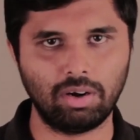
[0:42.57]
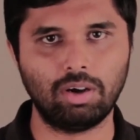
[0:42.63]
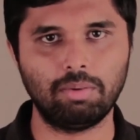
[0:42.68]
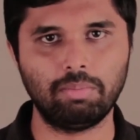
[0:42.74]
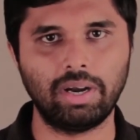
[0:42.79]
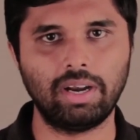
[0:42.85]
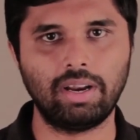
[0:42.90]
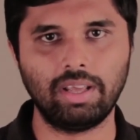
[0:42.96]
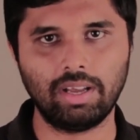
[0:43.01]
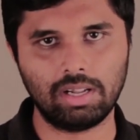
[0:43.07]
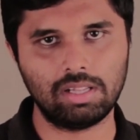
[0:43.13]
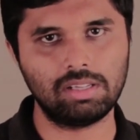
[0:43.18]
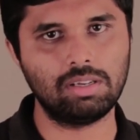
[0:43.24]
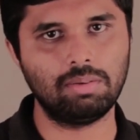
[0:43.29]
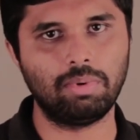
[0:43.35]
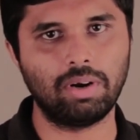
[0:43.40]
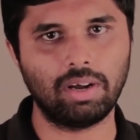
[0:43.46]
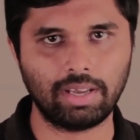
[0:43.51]
ட்ரிக்னாமெட்ரி
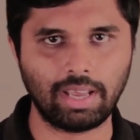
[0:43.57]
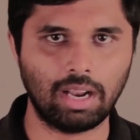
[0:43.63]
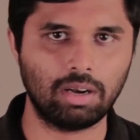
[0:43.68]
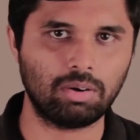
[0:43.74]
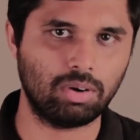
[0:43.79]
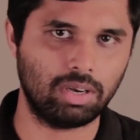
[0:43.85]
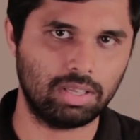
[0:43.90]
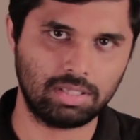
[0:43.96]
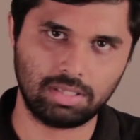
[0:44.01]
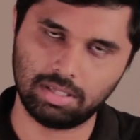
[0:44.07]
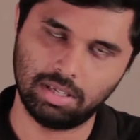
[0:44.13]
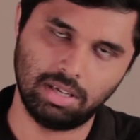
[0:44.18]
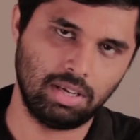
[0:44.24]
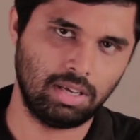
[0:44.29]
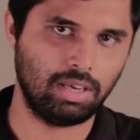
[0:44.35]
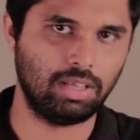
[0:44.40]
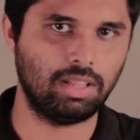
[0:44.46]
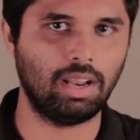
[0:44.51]
அல்ஜிப்ரா
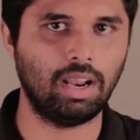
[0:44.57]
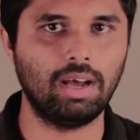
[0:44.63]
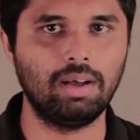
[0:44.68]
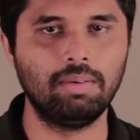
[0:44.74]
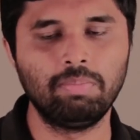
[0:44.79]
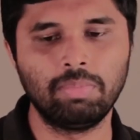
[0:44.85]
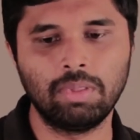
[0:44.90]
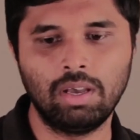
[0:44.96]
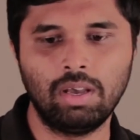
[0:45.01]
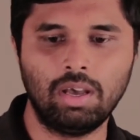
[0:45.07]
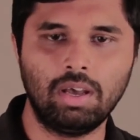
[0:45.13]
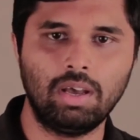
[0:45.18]
கேல்குலஸ் இதெல்லாம்